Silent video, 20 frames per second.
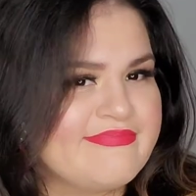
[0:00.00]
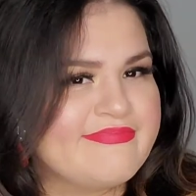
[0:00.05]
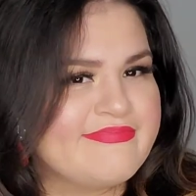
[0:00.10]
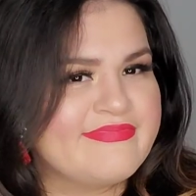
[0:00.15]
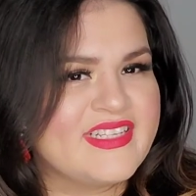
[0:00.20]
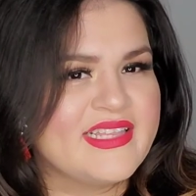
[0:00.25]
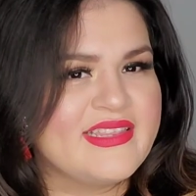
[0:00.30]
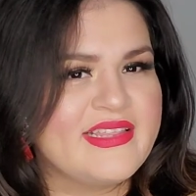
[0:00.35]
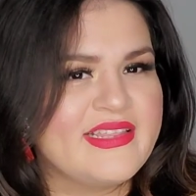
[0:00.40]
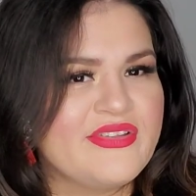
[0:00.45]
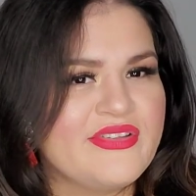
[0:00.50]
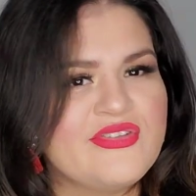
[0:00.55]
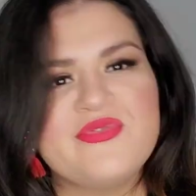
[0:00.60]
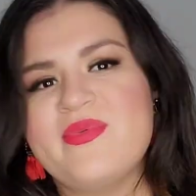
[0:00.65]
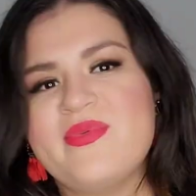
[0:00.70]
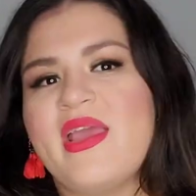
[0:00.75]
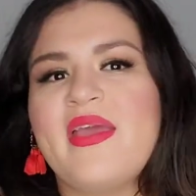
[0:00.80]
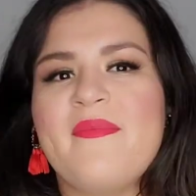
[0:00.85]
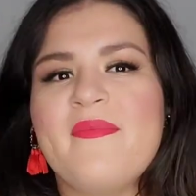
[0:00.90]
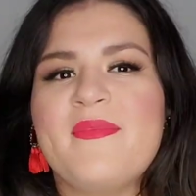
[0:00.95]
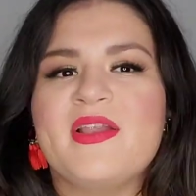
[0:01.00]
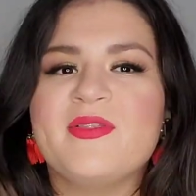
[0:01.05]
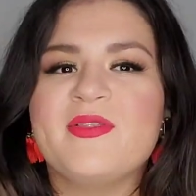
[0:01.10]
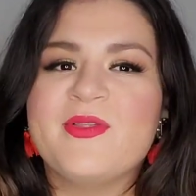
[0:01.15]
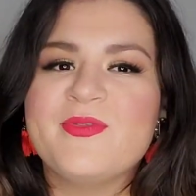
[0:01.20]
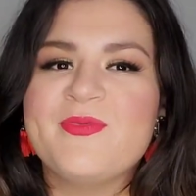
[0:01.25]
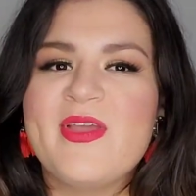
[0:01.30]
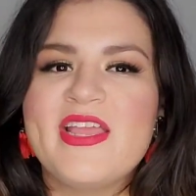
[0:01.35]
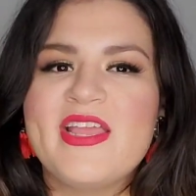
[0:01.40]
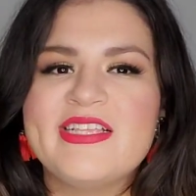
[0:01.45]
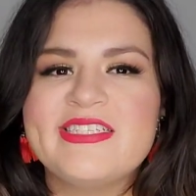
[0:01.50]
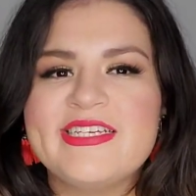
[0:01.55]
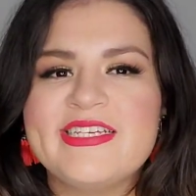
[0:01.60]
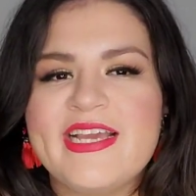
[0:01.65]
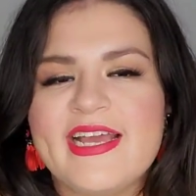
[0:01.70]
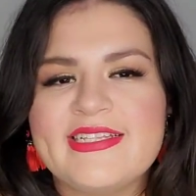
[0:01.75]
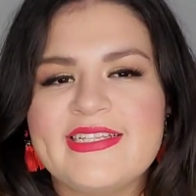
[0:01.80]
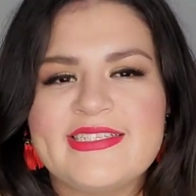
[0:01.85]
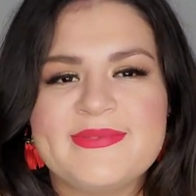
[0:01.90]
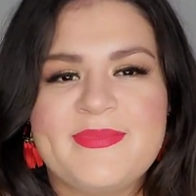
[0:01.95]
sentirnos bien, vernos bien
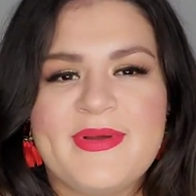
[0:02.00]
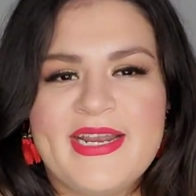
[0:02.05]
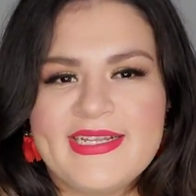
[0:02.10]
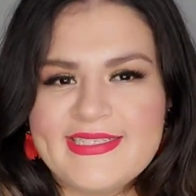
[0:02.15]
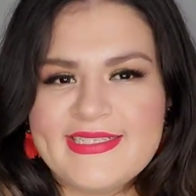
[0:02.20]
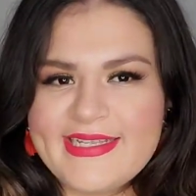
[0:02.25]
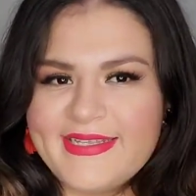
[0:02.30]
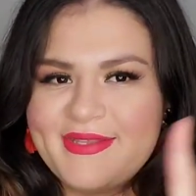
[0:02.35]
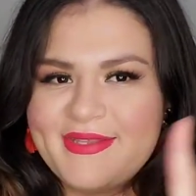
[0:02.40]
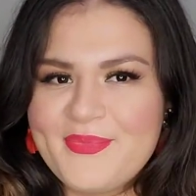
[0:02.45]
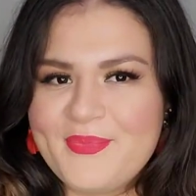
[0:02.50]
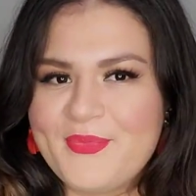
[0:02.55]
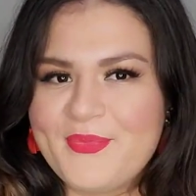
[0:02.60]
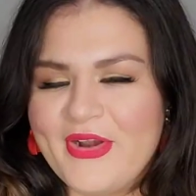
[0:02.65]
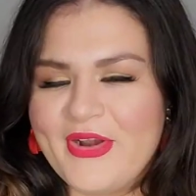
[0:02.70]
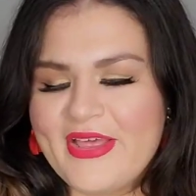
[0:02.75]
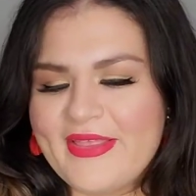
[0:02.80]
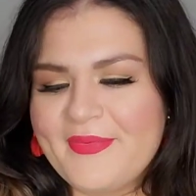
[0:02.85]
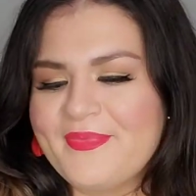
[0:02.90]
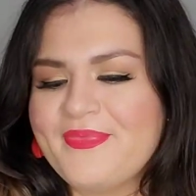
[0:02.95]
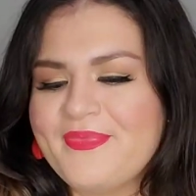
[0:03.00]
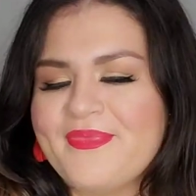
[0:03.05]
chicas para esta temporada.